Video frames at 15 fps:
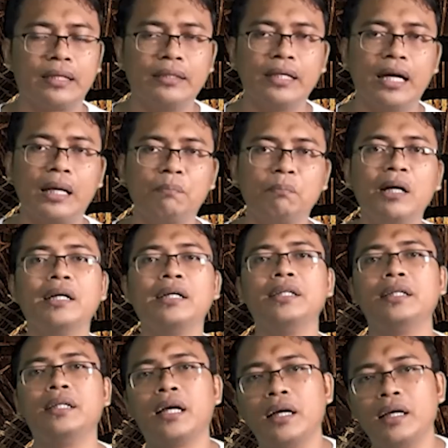terlihat
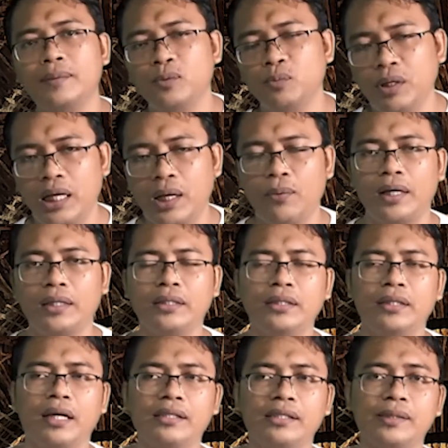menghina Ibu Megawati
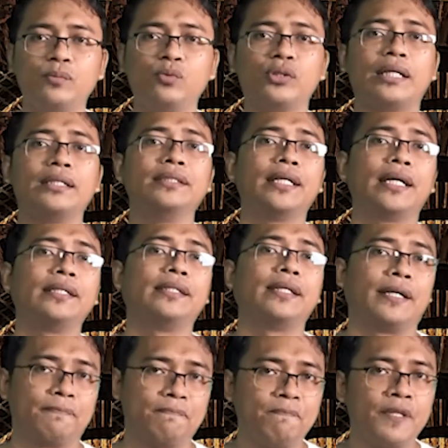dengan sebutan
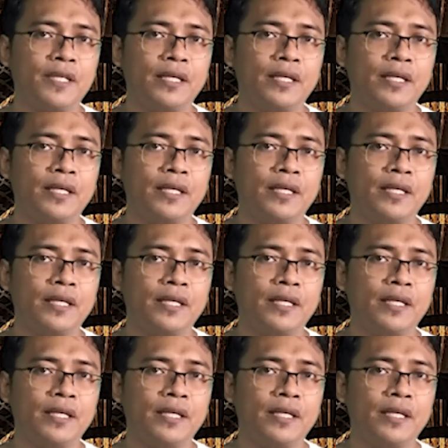janda.